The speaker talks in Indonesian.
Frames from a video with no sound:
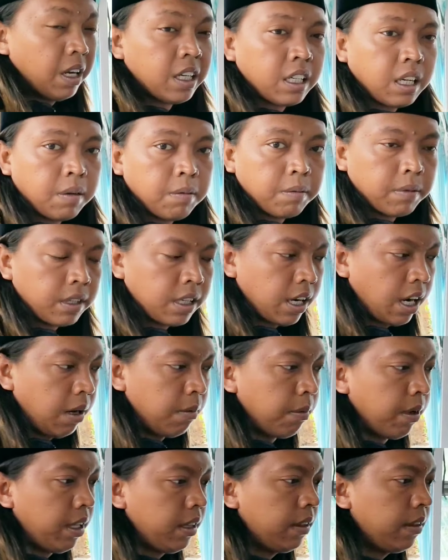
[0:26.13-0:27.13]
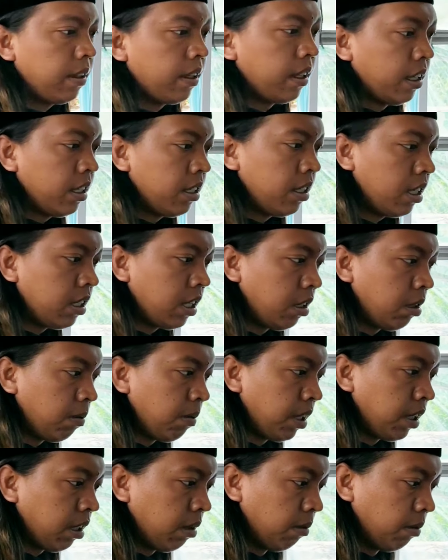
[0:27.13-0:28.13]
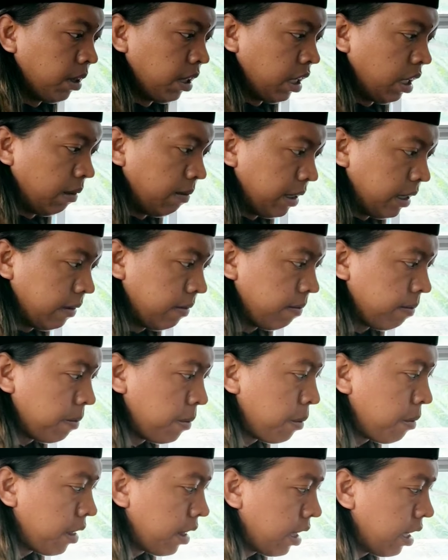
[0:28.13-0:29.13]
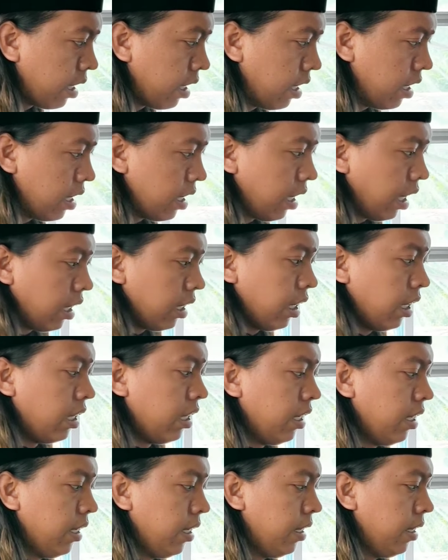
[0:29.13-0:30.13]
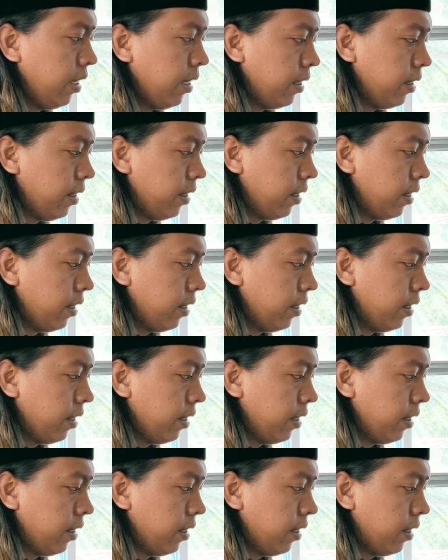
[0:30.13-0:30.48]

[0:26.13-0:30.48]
makam keramat ini salah satu makam keramat jadi